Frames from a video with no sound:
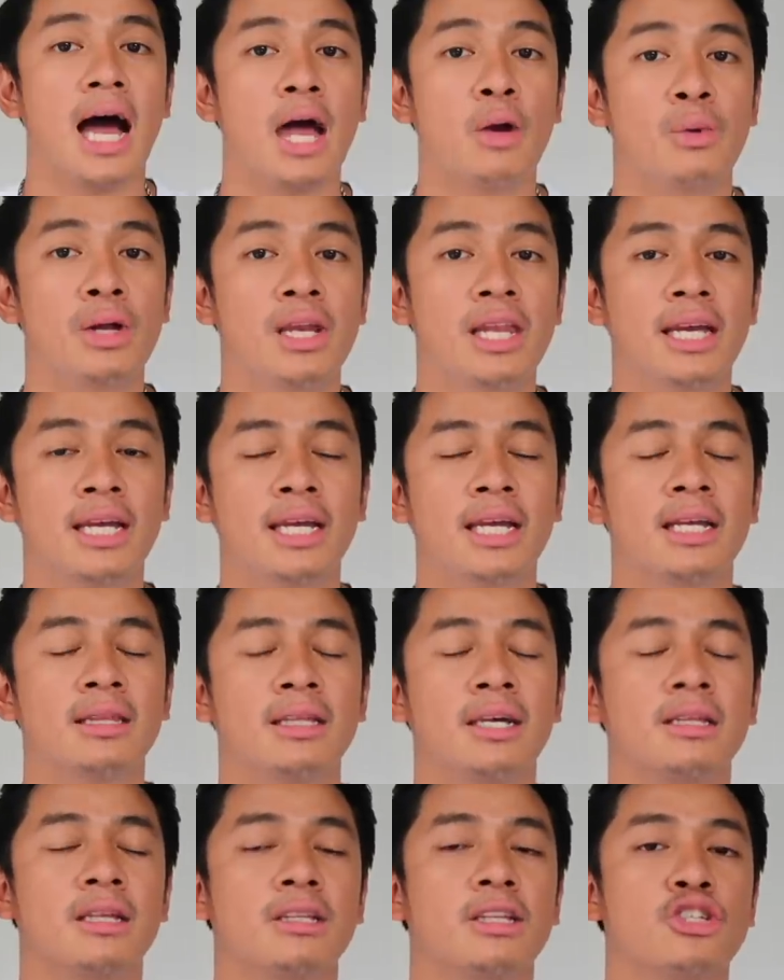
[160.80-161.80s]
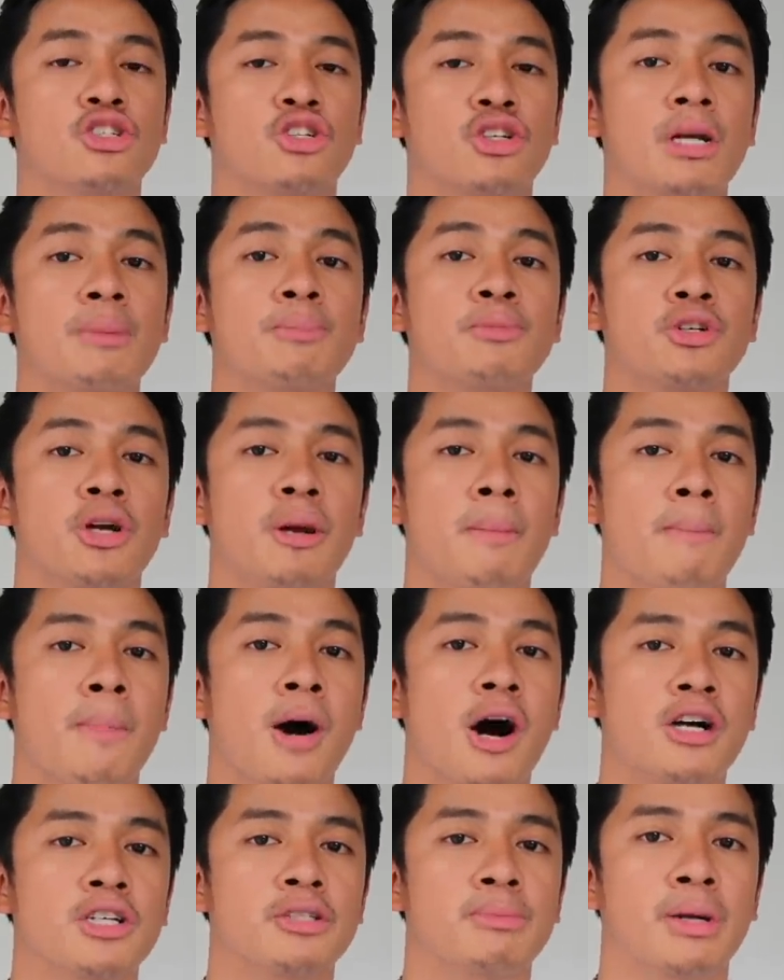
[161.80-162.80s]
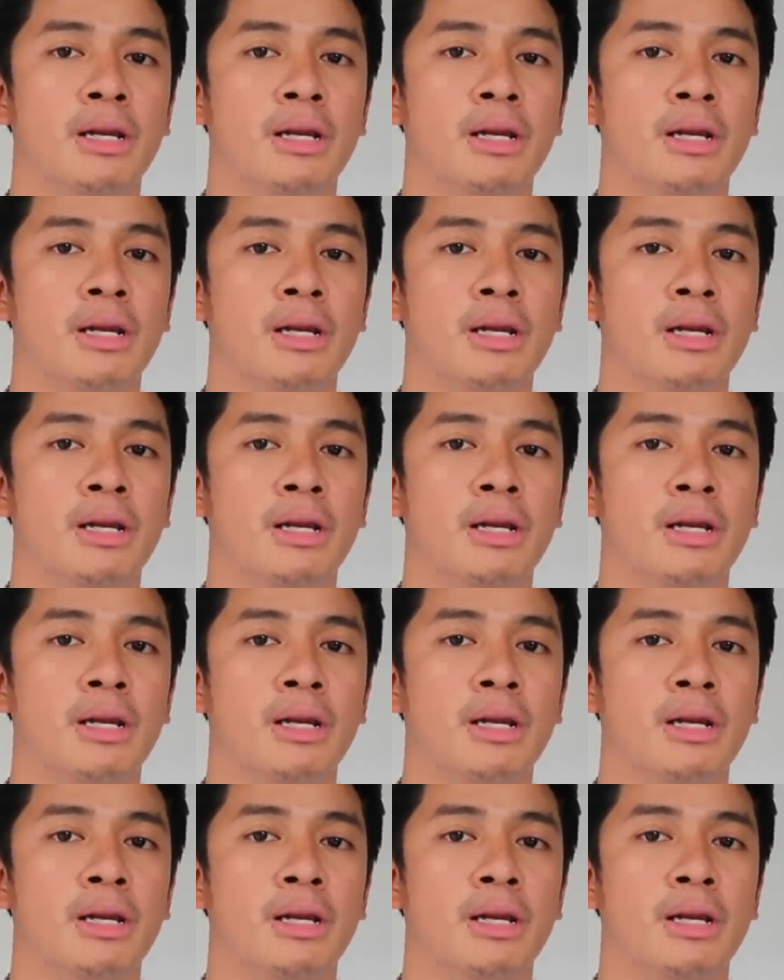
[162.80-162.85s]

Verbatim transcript: I will link it in the description box